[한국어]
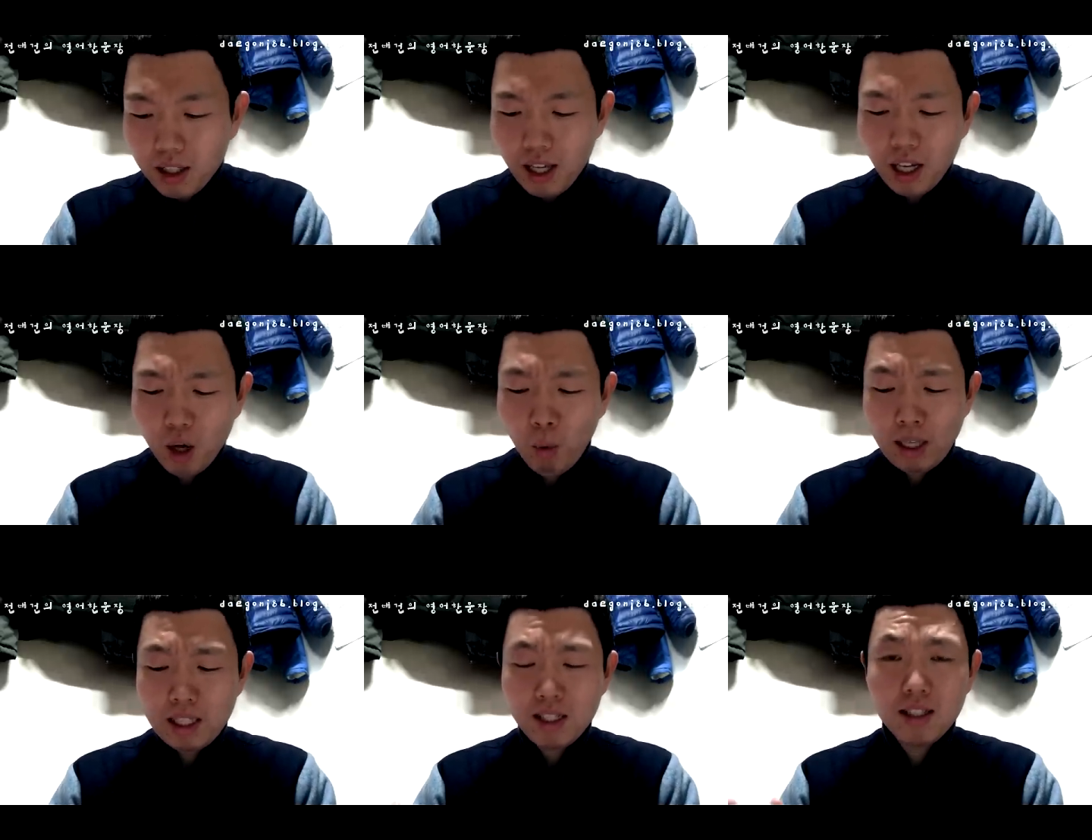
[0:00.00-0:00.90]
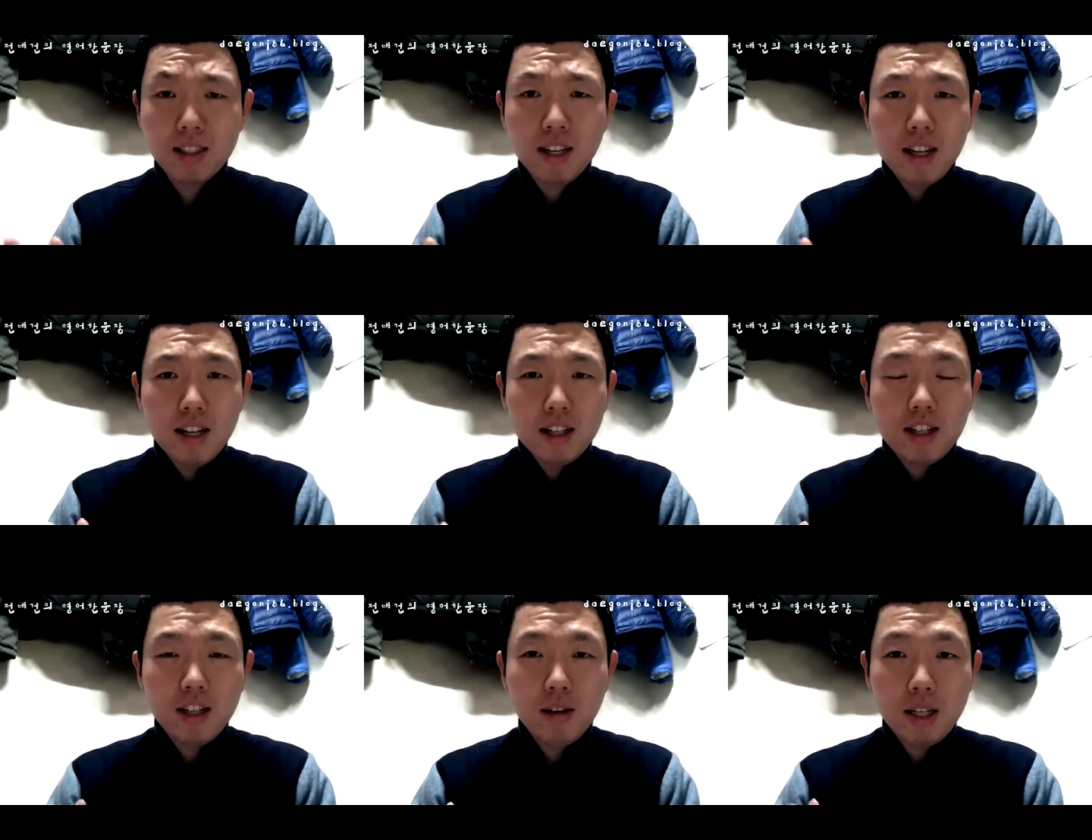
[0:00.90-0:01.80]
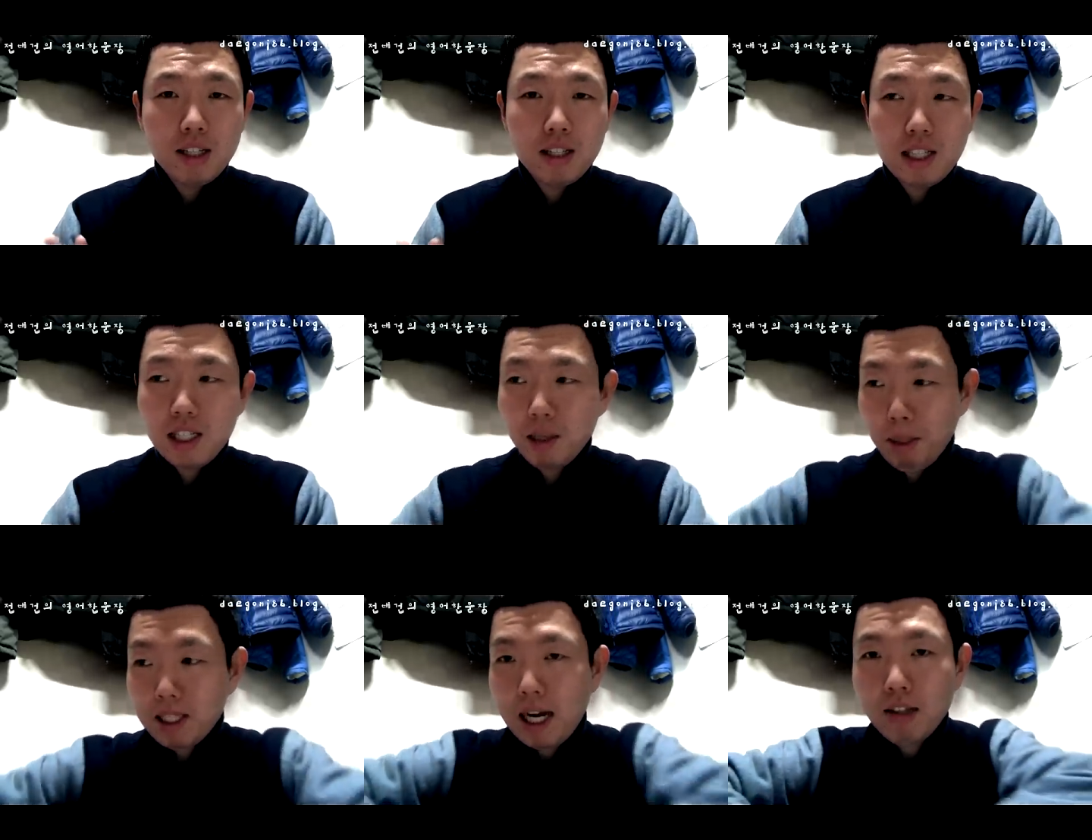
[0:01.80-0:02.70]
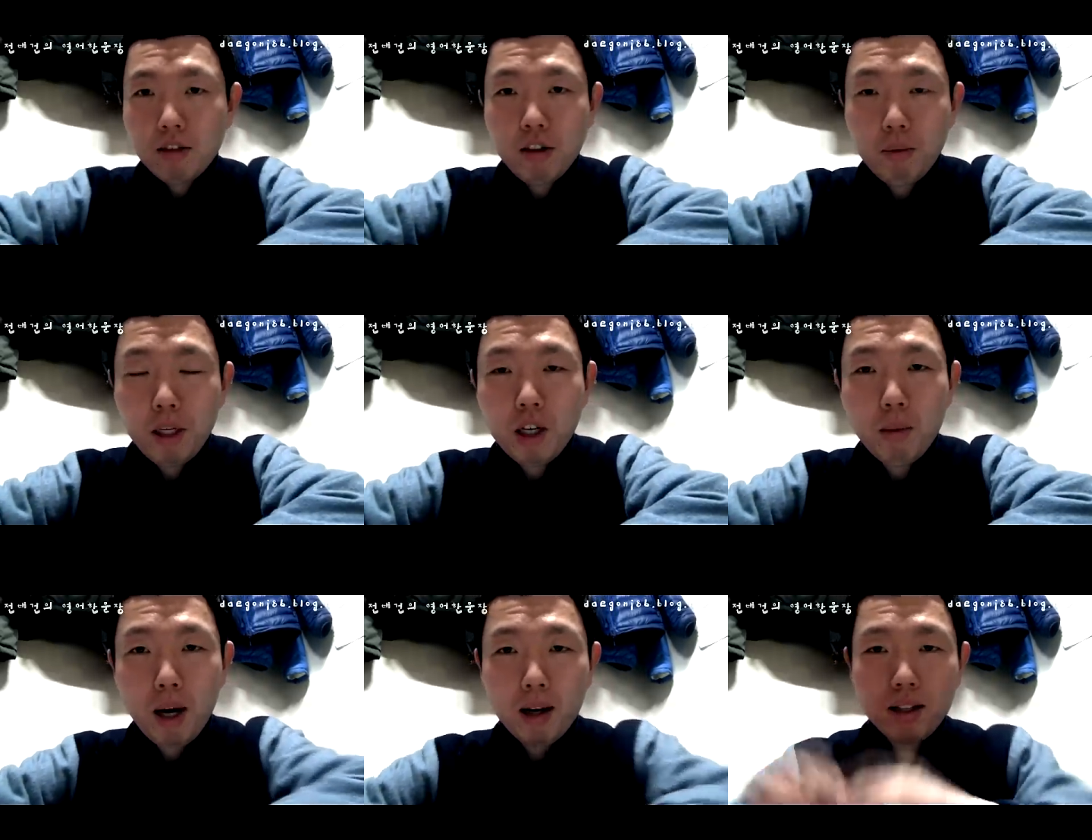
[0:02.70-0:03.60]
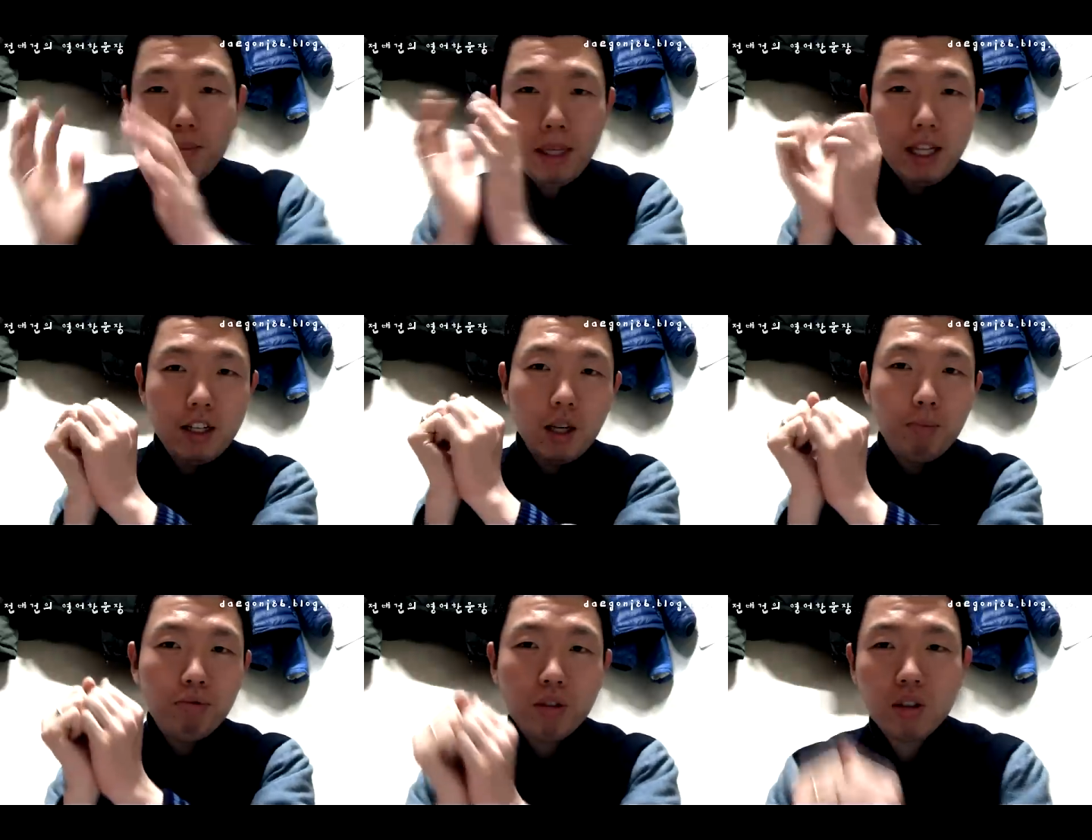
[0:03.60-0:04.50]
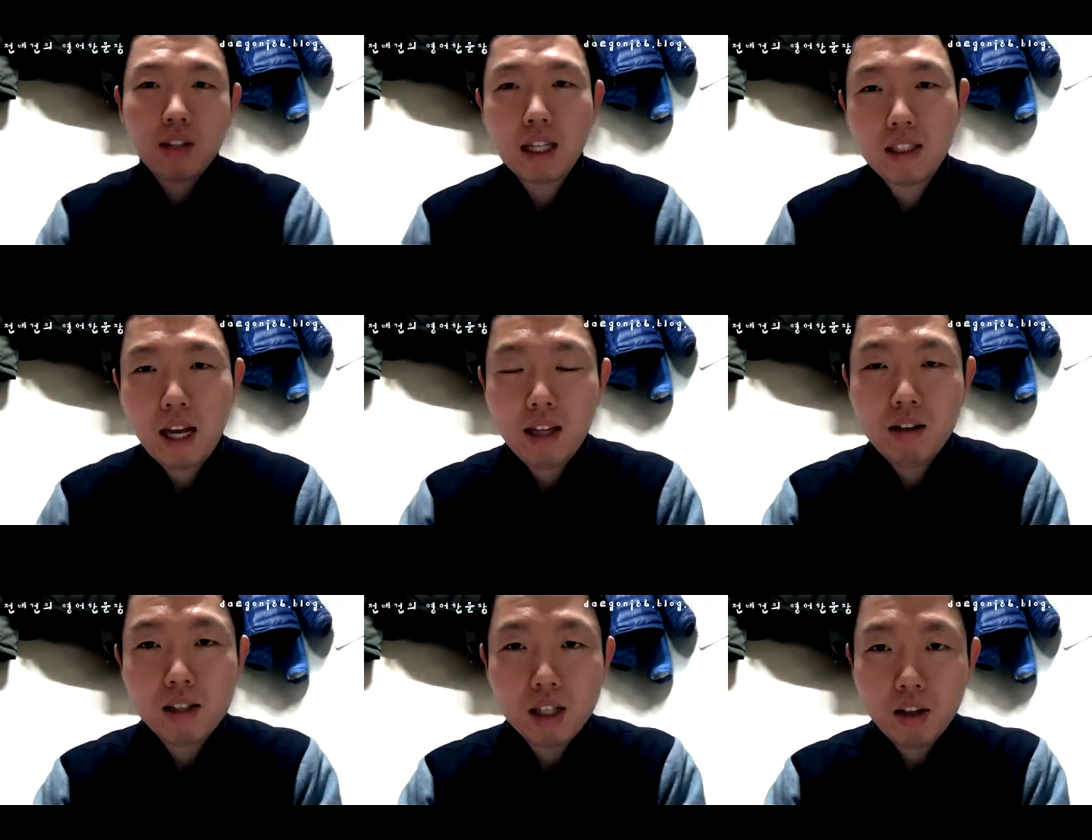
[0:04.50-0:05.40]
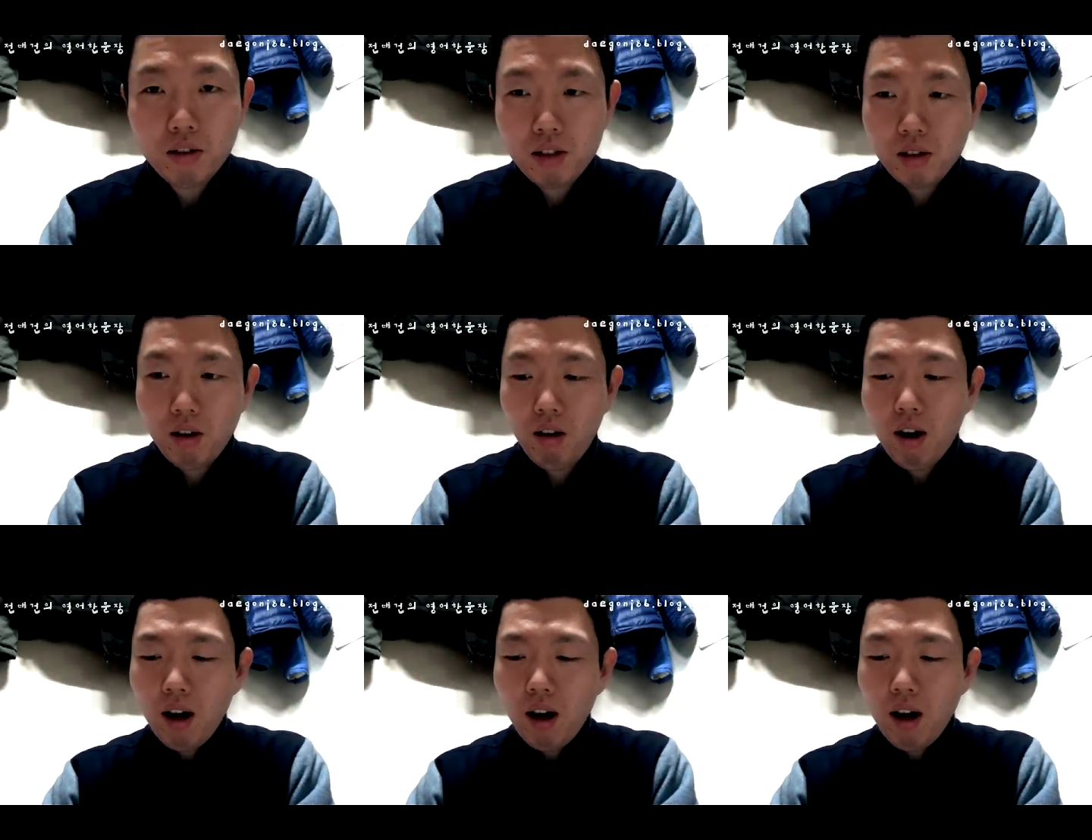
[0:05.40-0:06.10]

되게 완전 그 완전 진짜 막 자석처럼 이렇게 막 맨날 이렇게 붙어서 다니는 애들 있잖아. 그래서